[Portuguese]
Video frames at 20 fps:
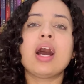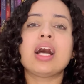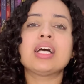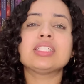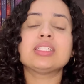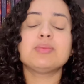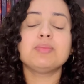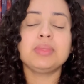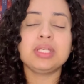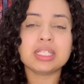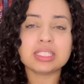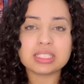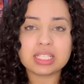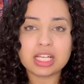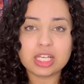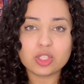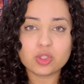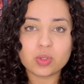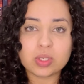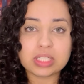as minhas
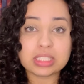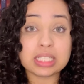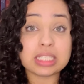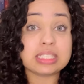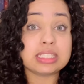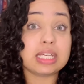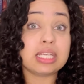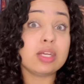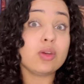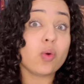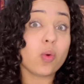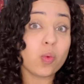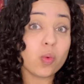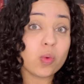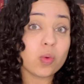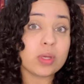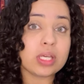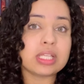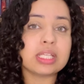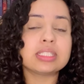leituras a serem
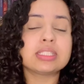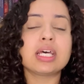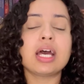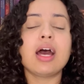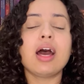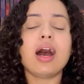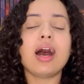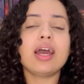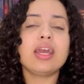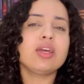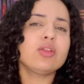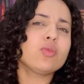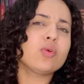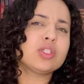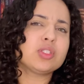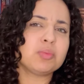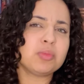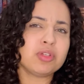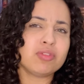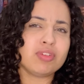concluídas aí em
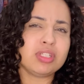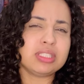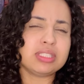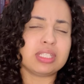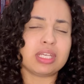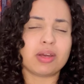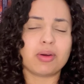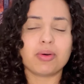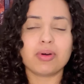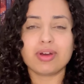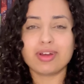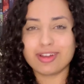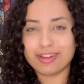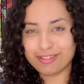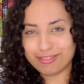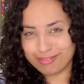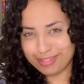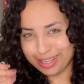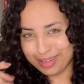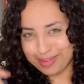2025.
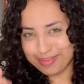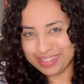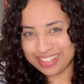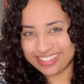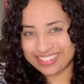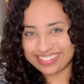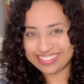Vem comigo!